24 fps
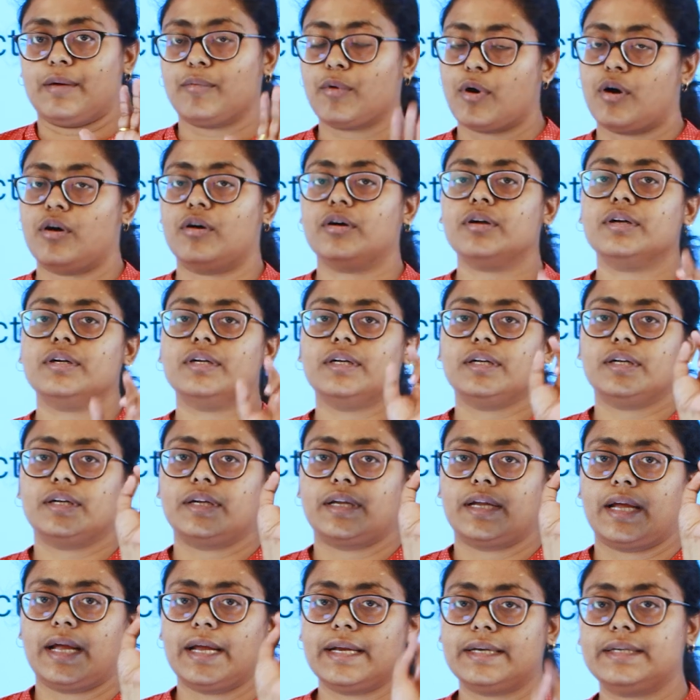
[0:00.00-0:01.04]
এবং
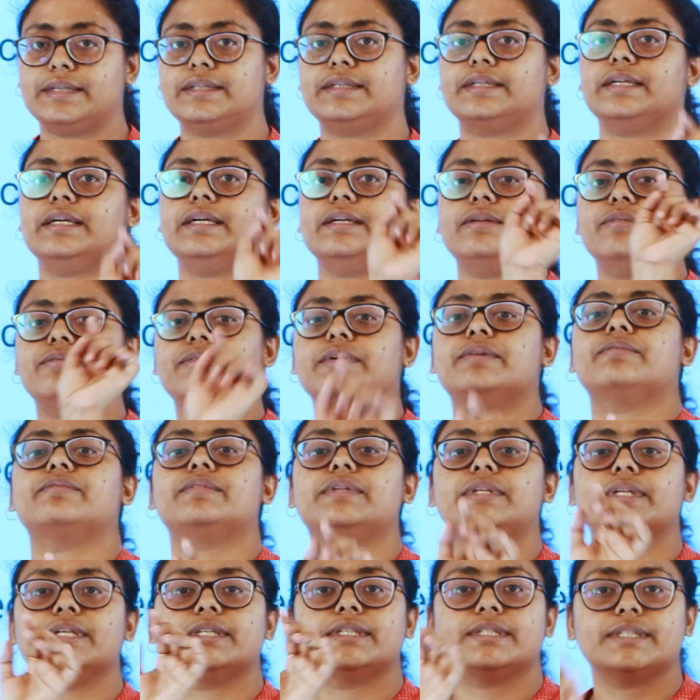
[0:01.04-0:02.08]
এইটিন
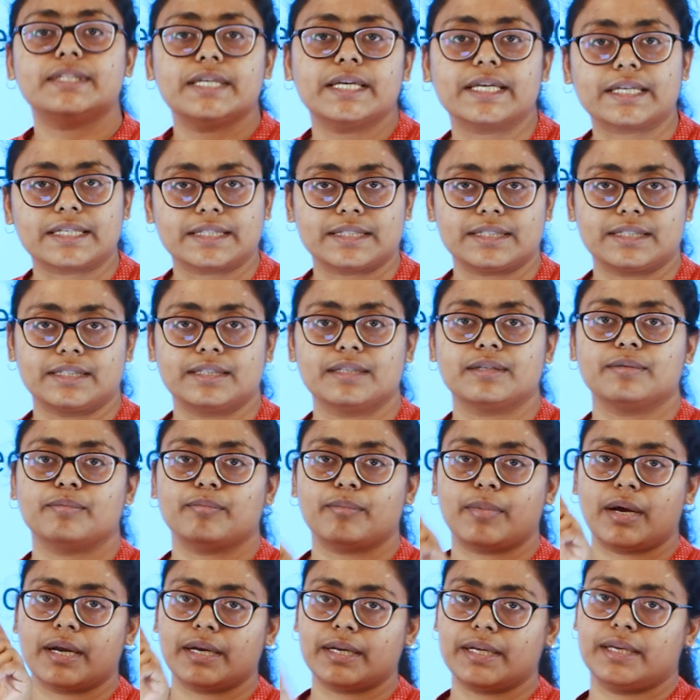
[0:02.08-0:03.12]
ফিফটি সিক্স
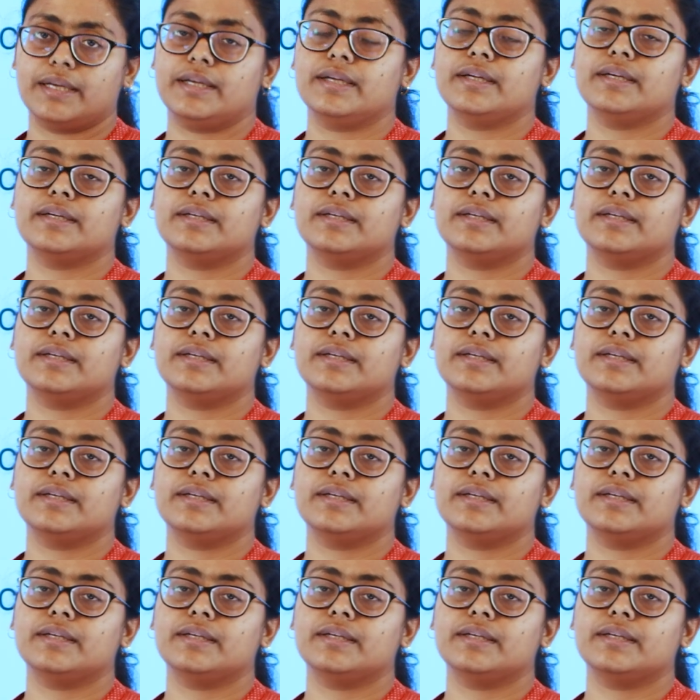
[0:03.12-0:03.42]
মানে